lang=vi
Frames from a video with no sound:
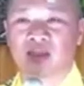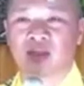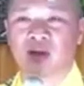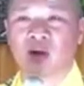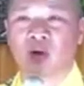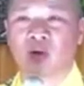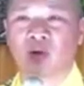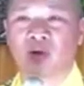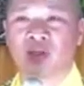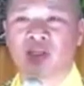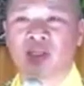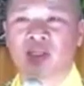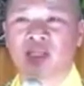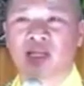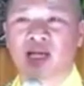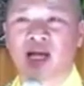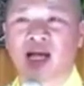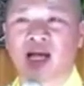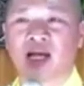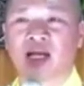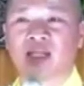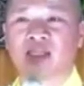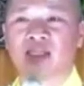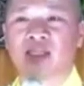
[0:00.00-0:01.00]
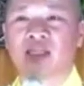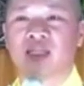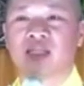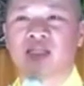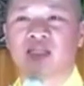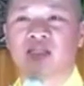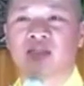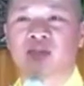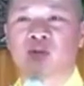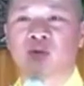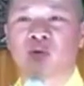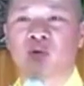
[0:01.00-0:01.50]
đổi cả
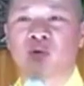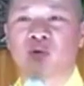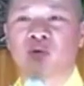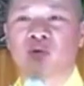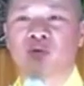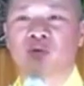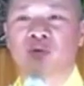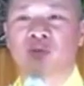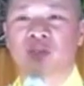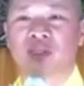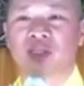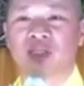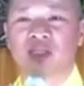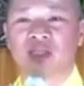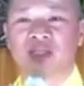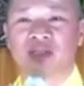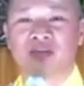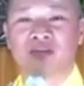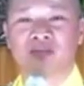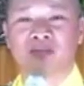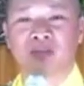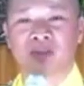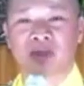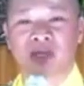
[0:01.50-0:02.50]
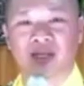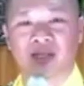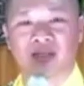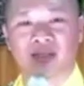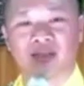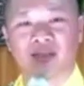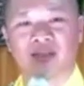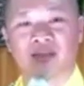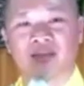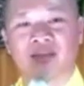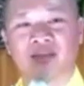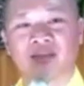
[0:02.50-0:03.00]
thiên thu tiếng
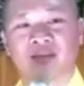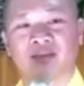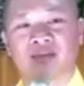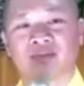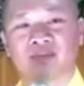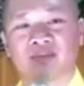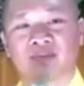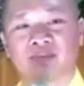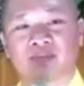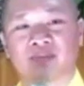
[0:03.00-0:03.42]
mẹ cười.